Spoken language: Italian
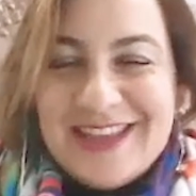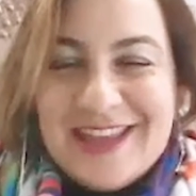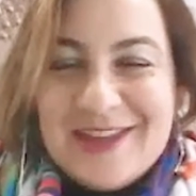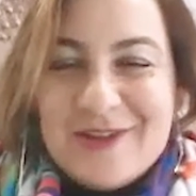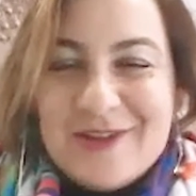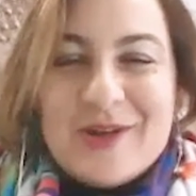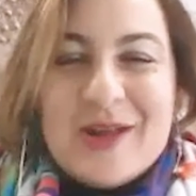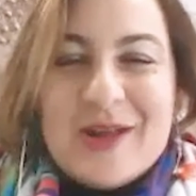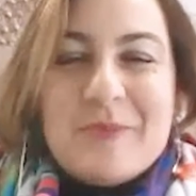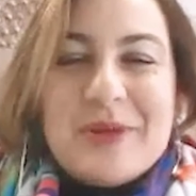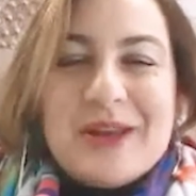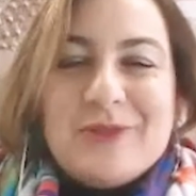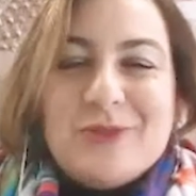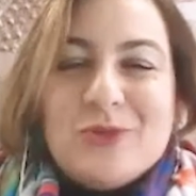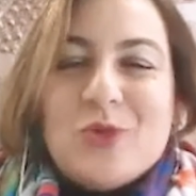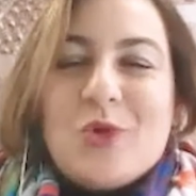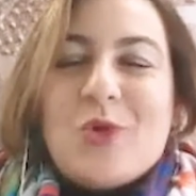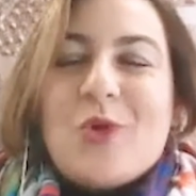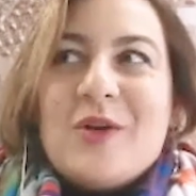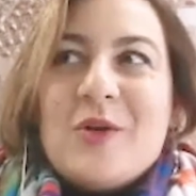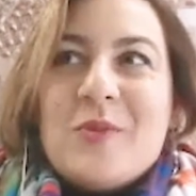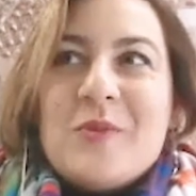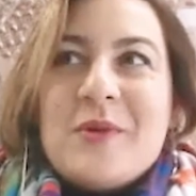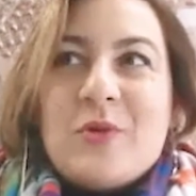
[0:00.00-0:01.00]
Io la prendo
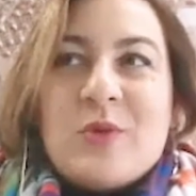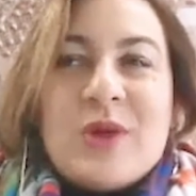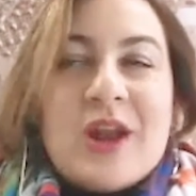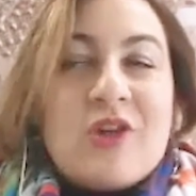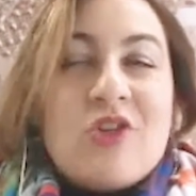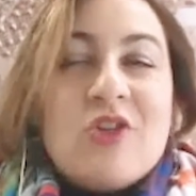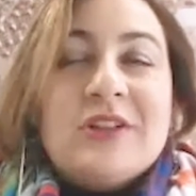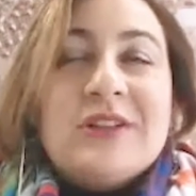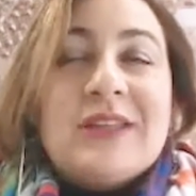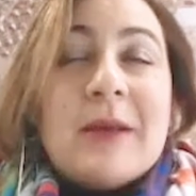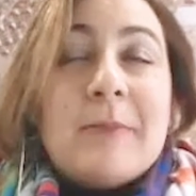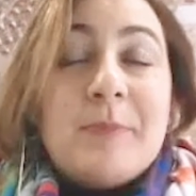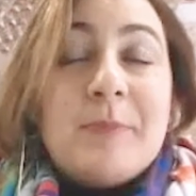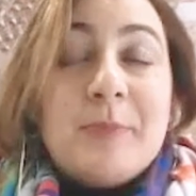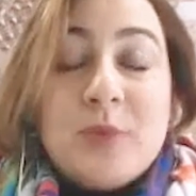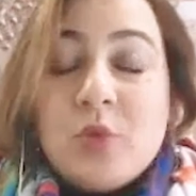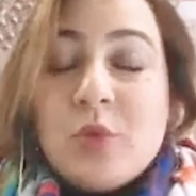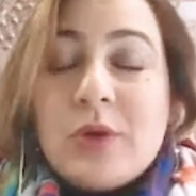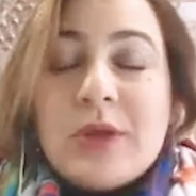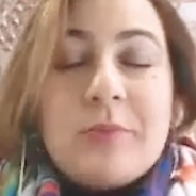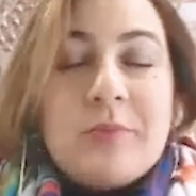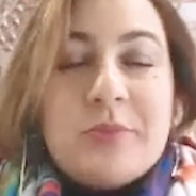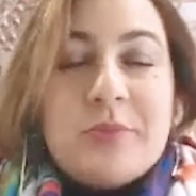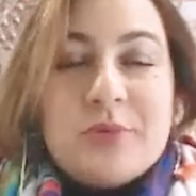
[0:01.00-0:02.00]
come una nota
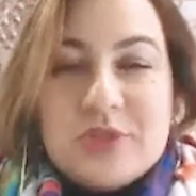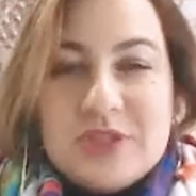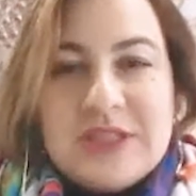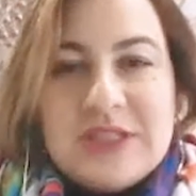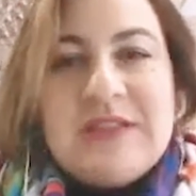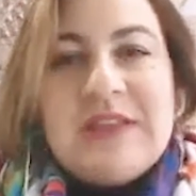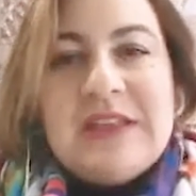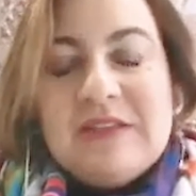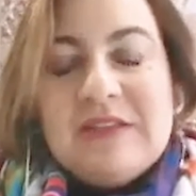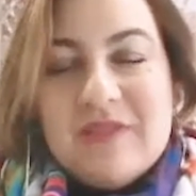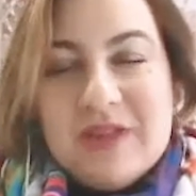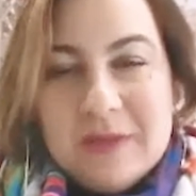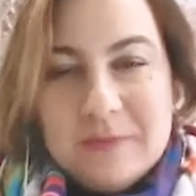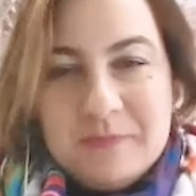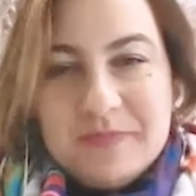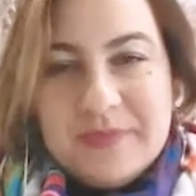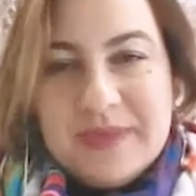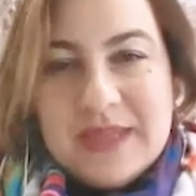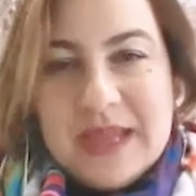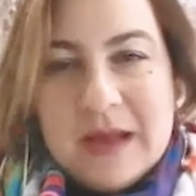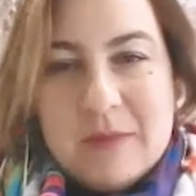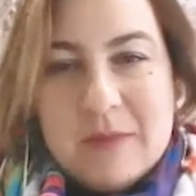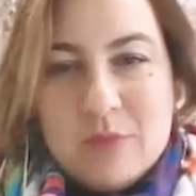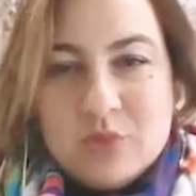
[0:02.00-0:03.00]
più che positiva,
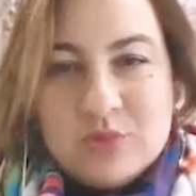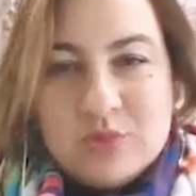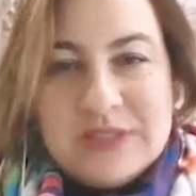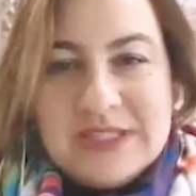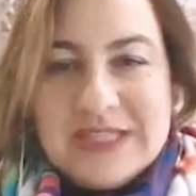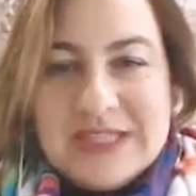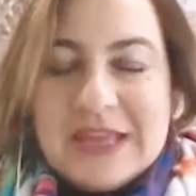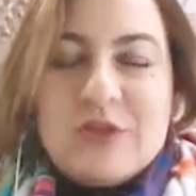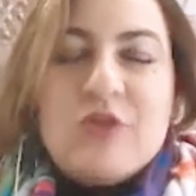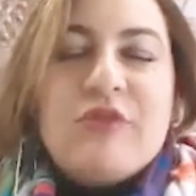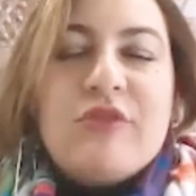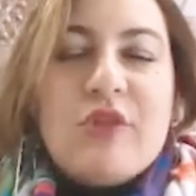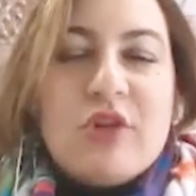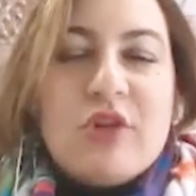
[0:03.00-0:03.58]
diamo un segno